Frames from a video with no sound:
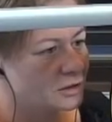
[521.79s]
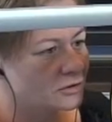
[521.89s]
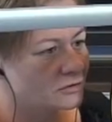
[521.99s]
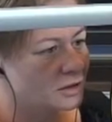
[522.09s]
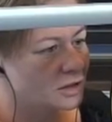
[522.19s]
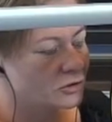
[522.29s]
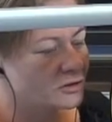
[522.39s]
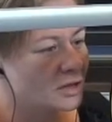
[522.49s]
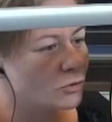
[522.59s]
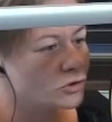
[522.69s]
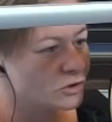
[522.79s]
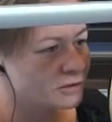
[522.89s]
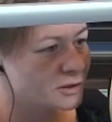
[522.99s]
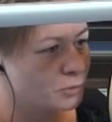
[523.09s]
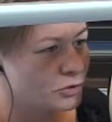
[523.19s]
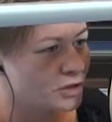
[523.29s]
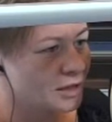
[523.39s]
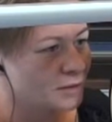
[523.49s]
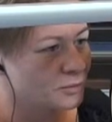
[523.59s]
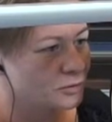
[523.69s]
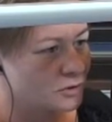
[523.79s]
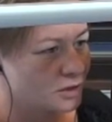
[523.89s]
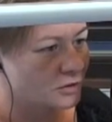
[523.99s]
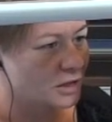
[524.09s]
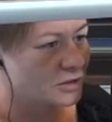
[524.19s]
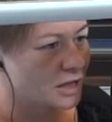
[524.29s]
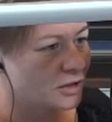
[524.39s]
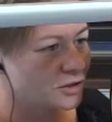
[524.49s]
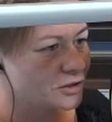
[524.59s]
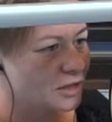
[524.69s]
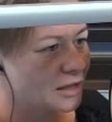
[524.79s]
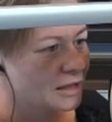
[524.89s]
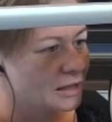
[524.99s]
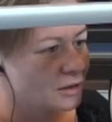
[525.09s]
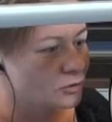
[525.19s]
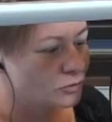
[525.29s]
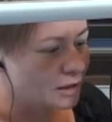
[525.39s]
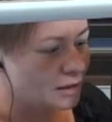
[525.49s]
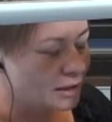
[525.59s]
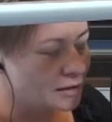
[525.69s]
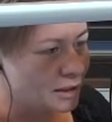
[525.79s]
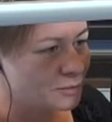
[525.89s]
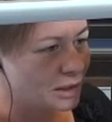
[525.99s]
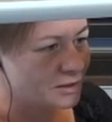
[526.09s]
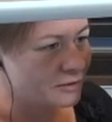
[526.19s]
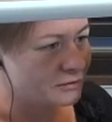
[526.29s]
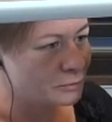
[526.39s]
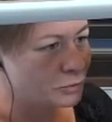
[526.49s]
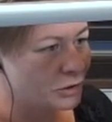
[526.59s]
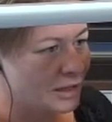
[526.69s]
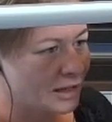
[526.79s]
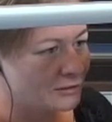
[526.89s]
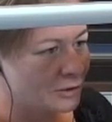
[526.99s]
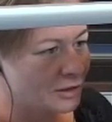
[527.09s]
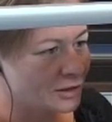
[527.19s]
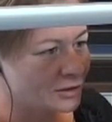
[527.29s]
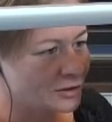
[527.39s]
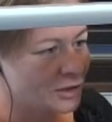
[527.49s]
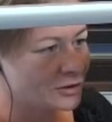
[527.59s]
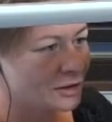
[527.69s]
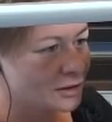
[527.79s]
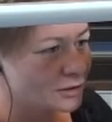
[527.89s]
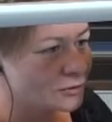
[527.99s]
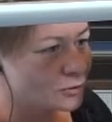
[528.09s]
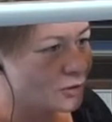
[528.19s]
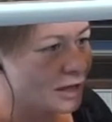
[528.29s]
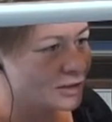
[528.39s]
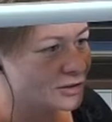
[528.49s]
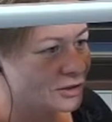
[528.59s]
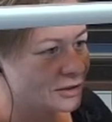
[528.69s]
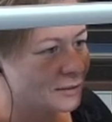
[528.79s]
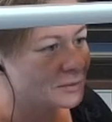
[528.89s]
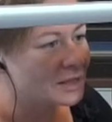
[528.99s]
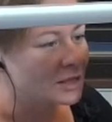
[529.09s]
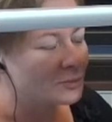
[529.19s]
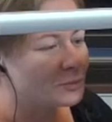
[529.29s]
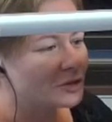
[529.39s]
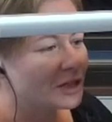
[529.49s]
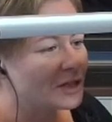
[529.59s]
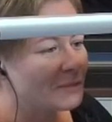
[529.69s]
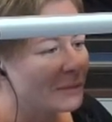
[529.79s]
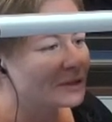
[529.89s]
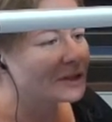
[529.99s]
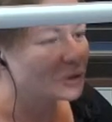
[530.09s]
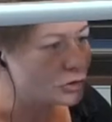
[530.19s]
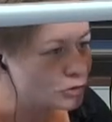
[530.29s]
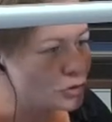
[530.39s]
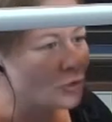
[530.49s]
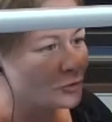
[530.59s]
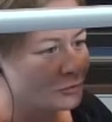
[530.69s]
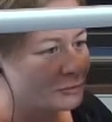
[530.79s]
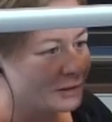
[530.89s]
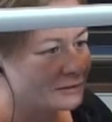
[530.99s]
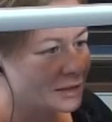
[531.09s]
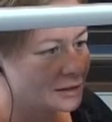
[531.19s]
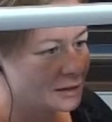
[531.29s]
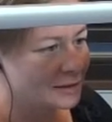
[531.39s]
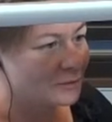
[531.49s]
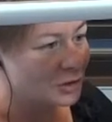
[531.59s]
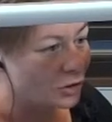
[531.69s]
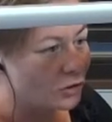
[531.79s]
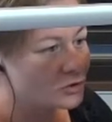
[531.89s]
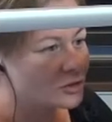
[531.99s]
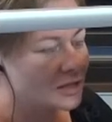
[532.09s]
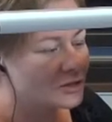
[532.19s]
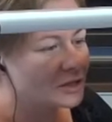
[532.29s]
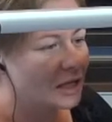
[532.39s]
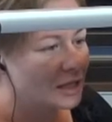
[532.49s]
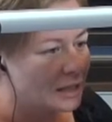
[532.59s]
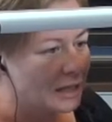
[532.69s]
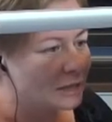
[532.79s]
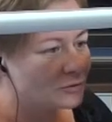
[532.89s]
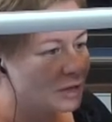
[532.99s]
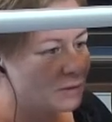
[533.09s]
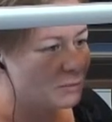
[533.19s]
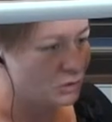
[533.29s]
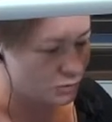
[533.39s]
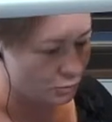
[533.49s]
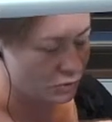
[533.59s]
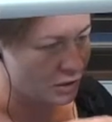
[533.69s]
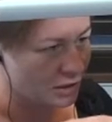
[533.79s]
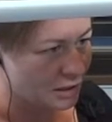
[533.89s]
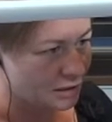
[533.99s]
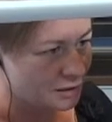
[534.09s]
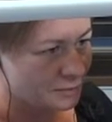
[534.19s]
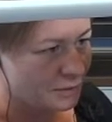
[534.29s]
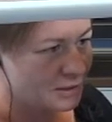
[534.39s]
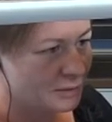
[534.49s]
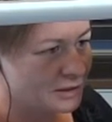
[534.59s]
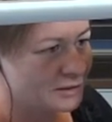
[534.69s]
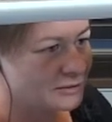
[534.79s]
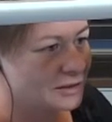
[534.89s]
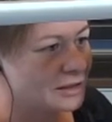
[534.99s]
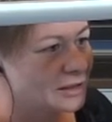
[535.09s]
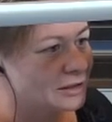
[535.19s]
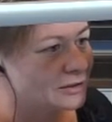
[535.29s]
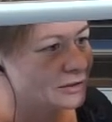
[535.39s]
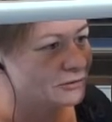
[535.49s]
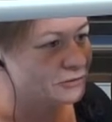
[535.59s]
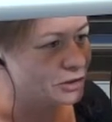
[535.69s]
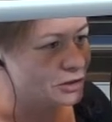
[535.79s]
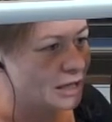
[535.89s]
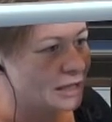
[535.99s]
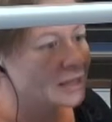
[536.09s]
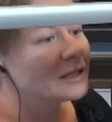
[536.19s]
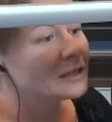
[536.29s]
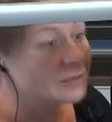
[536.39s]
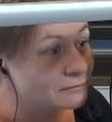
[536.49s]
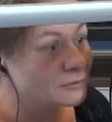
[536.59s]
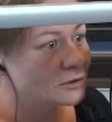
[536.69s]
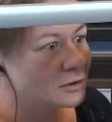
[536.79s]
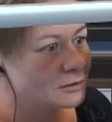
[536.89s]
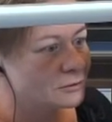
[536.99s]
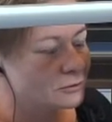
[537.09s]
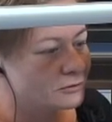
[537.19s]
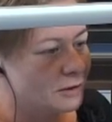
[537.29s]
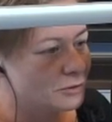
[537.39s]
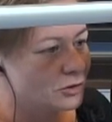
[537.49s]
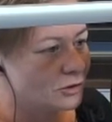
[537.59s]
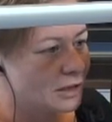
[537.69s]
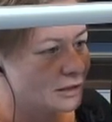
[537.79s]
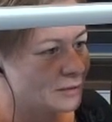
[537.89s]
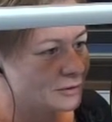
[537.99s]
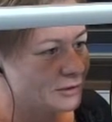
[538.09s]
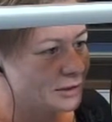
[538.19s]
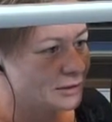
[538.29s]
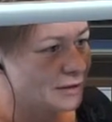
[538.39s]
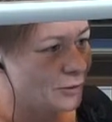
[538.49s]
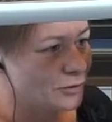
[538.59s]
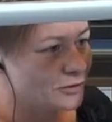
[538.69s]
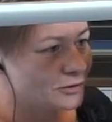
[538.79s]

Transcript: to właśnie to całościowe spojrzenie, bo często narzeka się, że tutaj jedna gmina sobie wybuduje kawałek ścieżki, druga gdzieś tam i później nie mamy tych ciągów, prawda? prawda? Gdzieś tam się kończy, zaczyna, a tutaj mamy to spojrzenie z perspektywy e, wyższej, no i ufamy, że ogarniemy wtedy całość.